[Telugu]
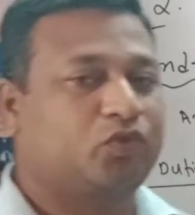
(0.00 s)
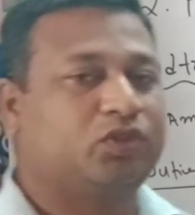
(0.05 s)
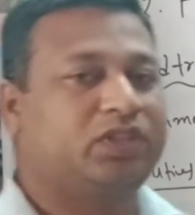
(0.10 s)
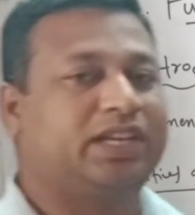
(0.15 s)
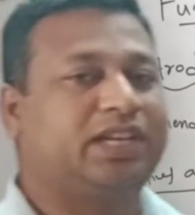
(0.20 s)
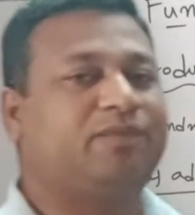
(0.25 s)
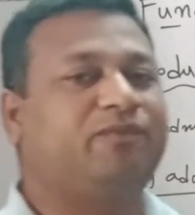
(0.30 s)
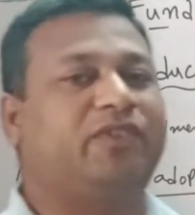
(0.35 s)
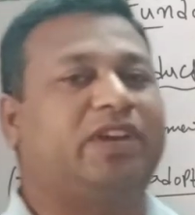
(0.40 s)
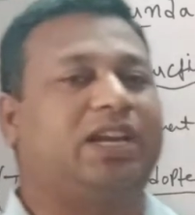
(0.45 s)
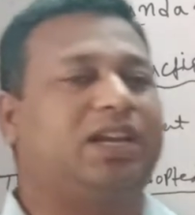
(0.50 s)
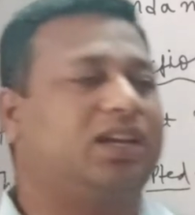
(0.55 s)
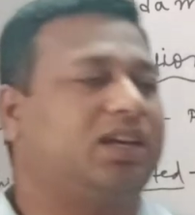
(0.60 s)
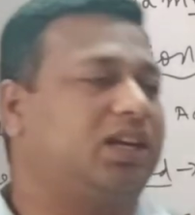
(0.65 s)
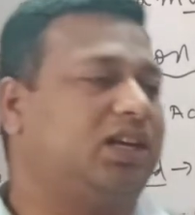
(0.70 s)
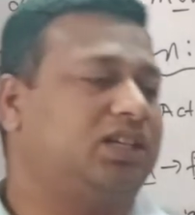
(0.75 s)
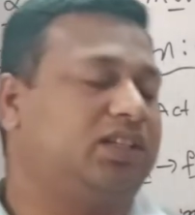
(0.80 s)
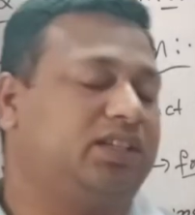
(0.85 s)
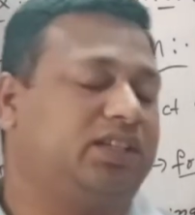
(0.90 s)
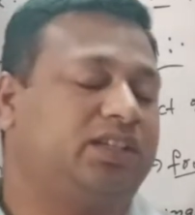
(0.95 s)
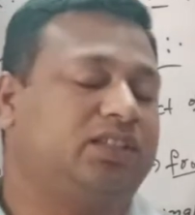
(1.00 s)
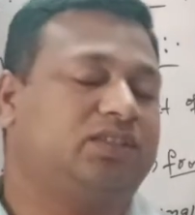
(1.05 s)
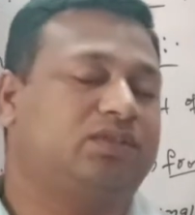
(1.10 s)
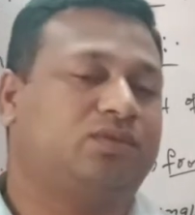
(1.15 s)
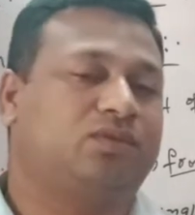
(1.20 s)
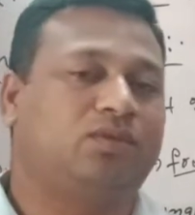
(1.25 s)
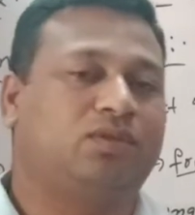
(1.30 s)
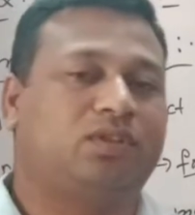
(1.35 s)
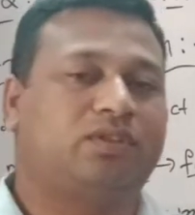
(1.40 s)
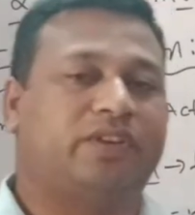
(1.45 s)
ఉదయం వెళ్ళగానే
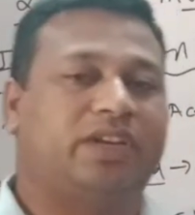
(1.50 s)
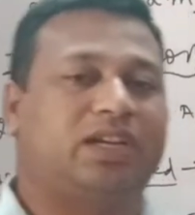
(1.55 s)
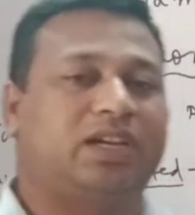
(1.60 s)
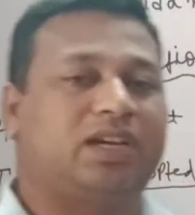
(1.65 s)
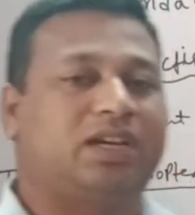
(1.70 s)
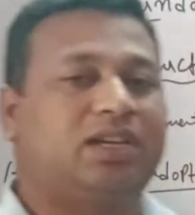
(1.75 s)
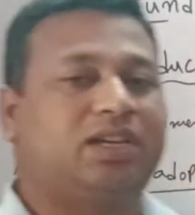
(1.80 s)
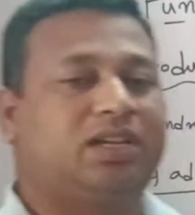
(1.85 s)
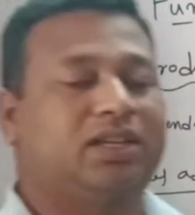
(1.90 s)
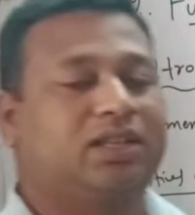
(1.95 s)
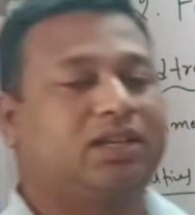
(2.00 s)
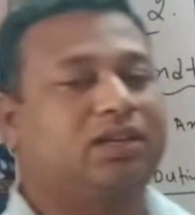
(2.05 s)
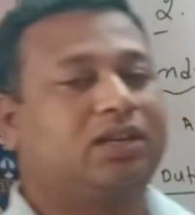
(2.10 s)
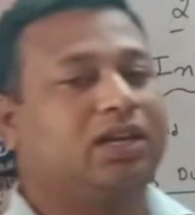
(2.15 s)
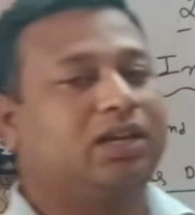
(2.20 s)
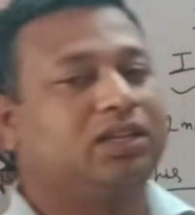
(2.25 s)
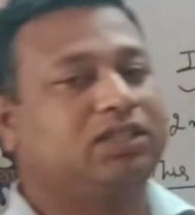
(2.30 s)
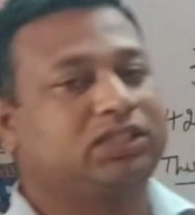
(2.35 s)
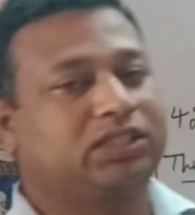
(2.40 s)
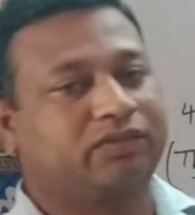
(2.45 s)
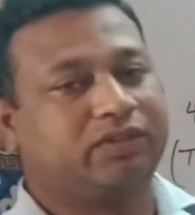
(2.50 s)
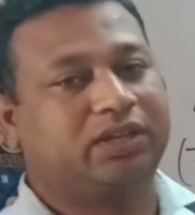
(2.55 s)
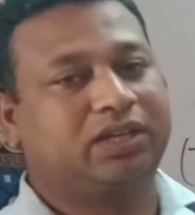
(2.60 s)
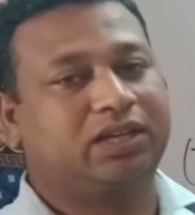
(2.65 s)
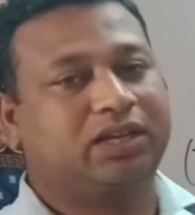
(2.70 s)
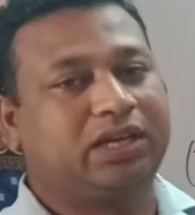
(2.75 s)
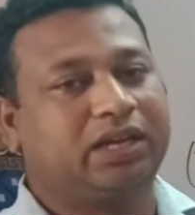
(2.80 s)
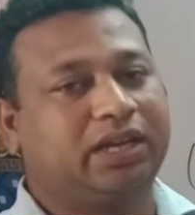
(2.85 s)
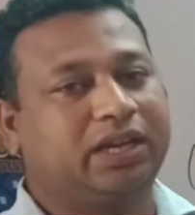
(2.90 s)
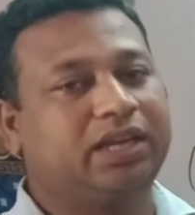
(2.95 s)
స్కూల్కి వెళ్ళగానే లేదా కాలేజీకి
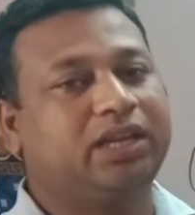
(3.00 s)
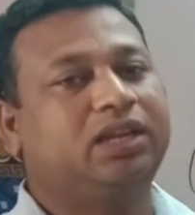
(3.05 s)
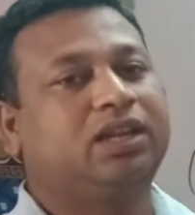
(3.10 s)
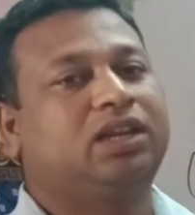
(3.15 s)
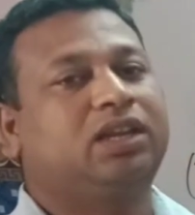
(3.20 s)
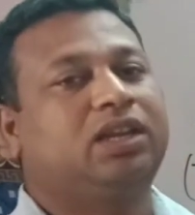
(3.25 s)
వెళ్ళగానే